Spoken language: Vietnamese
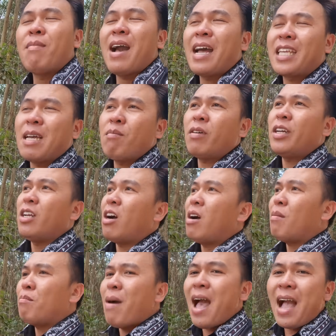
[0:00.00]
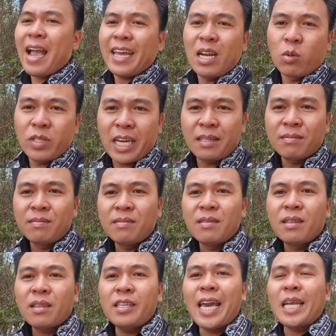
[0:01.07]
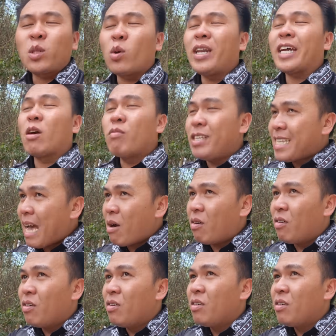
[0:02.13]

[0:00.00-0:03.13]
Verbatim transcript: mà trong khi đó ba ngày đầu tiên thì anh Tuấn lại không đi giao.